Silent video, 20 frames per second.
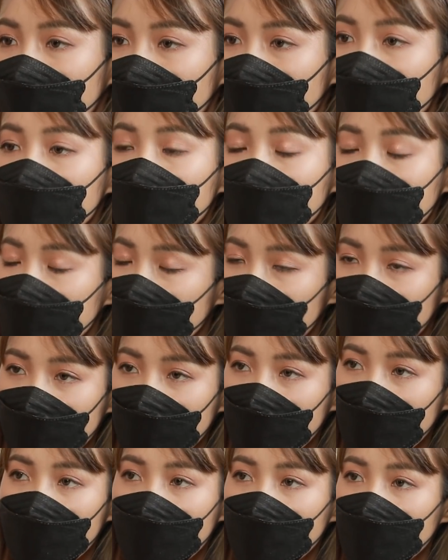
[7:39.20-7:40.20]
ก็คือเหมือน
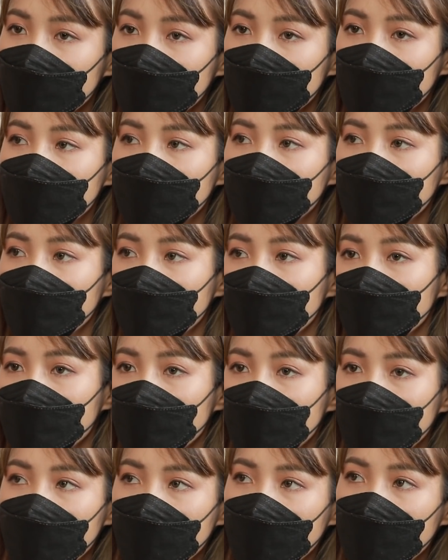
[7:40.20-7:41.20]
ทำงาน
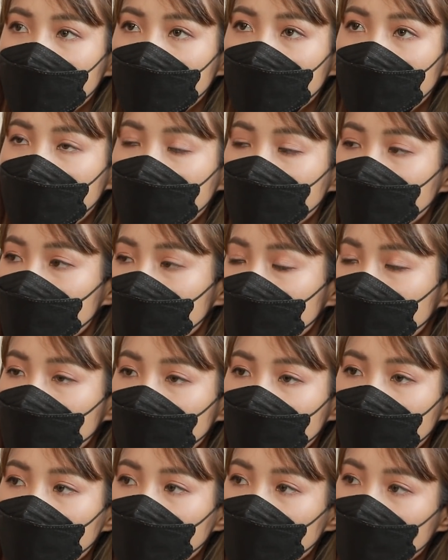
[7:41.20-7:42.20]
มีการประ
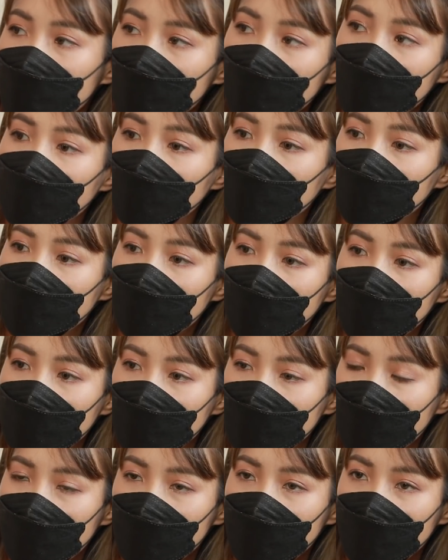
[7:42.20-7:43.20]
ชุมมี
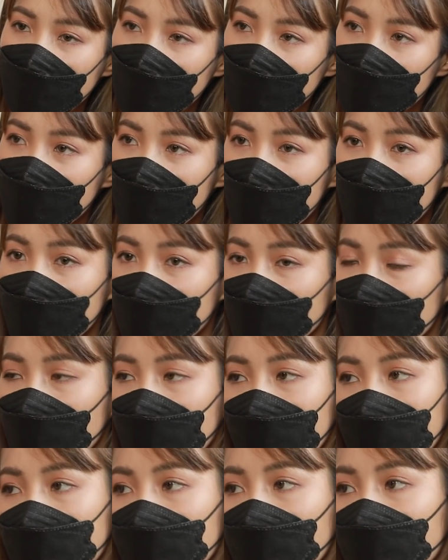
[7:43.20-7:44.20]
ทำการบ้านดู
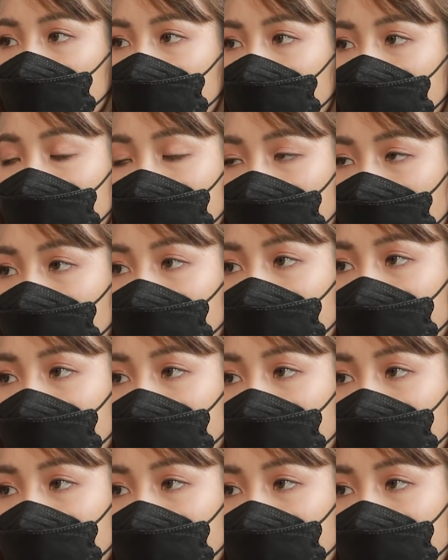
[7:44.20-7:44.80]
วิดีโออะไรตลอด